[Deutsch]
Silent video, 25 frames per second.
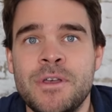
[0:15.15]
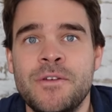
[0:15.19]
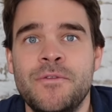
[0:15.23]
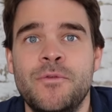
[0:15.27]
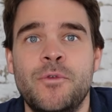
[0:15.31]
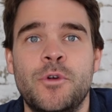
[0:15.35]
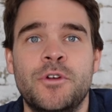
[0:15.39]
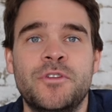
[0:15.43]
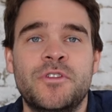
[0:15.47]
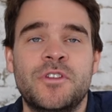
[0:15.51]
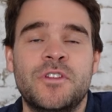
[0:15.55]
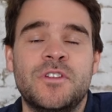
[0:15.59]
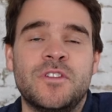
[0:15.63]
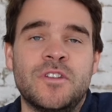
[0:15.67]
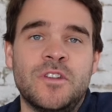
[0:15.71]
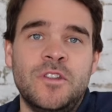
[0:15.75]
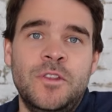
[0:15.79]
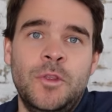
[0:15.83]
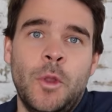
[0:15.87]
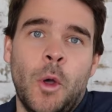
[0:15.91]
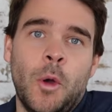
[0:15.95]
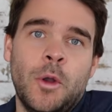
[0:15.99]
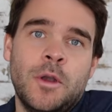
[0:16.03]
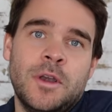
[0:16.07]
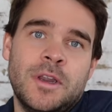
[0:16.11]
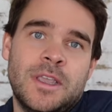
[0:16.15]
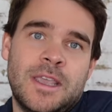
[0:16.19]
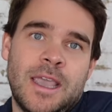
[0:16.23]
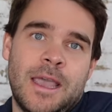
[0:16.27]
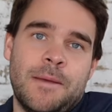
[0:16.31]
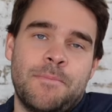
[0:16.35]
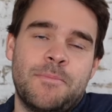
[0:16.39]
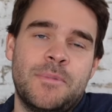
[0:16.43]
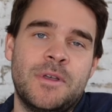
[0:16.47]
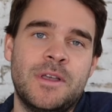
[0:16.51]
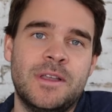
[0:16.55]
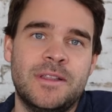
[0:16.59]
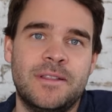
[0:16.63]
versus
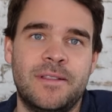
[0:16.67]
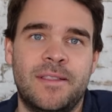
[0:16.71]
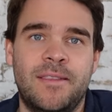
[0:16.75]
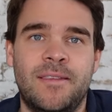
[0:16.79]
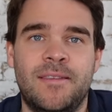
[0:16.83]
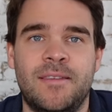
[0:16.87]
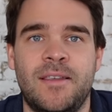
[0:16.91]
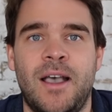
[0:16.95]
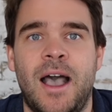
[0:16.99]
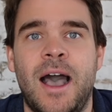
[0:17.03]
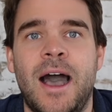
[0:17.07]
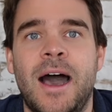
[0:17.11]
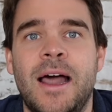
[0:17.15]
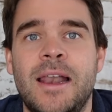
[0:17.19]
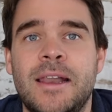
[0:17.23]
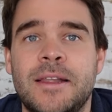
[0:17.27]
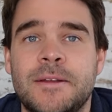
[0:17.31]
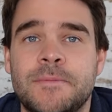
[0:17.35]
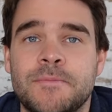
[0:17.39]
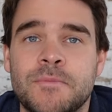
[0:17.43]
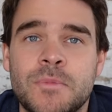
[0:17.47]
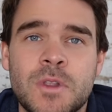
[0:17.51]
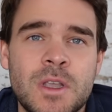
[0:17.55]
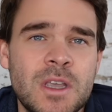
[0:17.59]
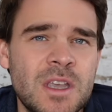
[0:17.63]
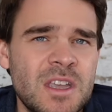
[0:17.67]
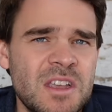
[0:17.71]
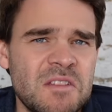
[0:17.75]
Non-Gap Zahlen.